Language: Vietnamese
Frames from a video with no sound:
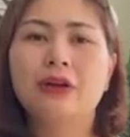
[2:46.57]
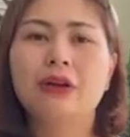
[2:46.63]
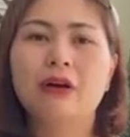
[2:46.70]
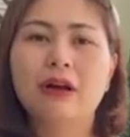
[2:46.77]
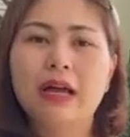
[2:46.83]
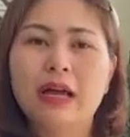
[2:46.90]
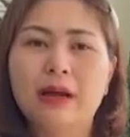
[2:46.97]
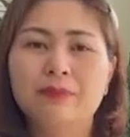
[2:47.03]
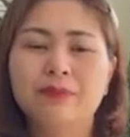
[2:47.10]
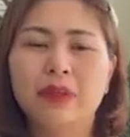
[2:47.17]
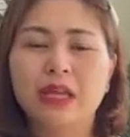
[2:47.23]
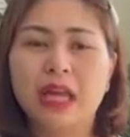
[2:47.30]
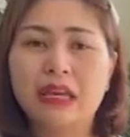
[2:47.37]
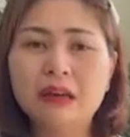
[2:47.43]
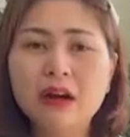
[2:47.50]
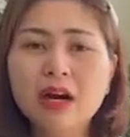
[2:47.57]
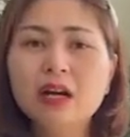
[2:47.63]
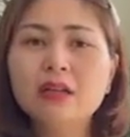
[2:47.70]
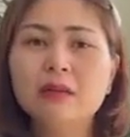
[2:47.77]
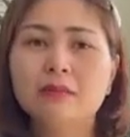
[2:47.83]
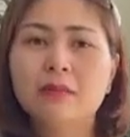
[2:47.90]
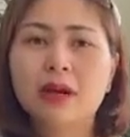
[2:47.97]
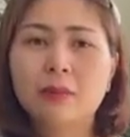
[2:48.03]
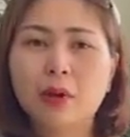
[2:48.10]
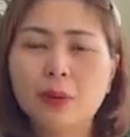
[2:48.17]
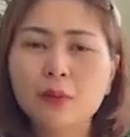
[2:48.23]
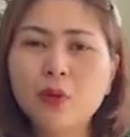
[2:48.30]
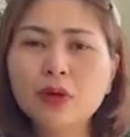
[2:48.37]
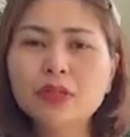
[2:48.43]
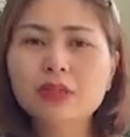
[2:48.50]
đó là nơi mà
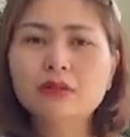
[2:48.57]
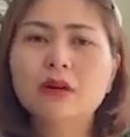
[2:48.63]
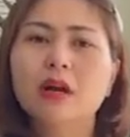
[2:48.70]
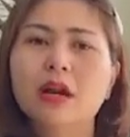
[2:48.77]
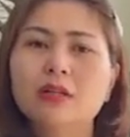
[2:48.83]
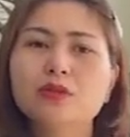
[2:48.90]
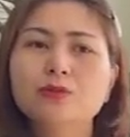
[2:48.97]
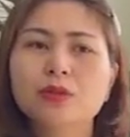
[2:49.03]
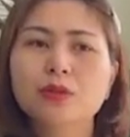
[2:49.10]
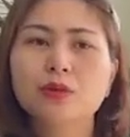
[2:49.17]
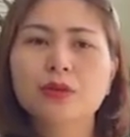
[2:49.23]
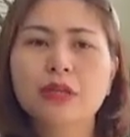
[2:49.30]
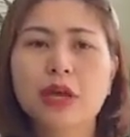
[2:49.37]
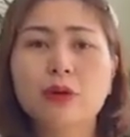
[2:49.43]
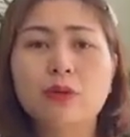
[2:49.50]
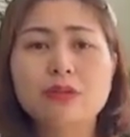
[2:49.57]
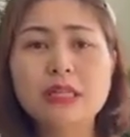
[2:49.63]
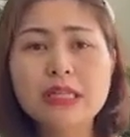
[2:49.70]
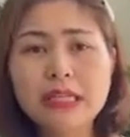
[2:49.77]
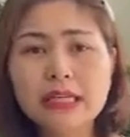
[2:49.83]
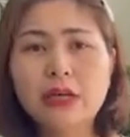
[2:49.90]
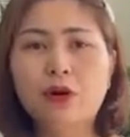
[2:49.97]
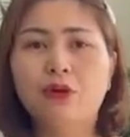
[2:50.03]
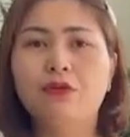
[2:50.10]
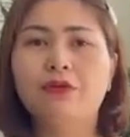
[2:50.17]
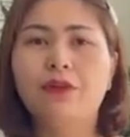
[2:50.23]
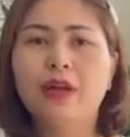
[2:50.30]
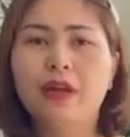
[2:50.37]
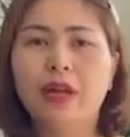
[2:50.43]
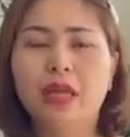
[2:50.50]
cái môi trường đã giúp chúng tôi hiểu rất nhiều
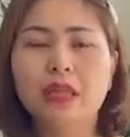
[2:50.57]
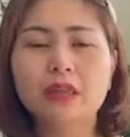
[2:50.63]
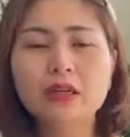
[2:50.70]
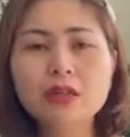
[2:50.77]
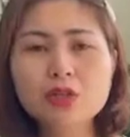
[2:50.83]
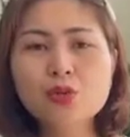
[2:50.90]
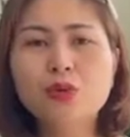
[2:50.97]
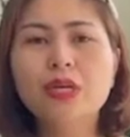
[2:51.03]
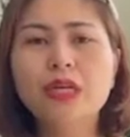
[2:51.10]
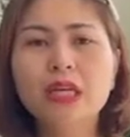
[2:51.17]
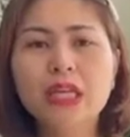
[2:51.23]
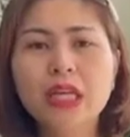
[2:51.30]
về cái tư duy,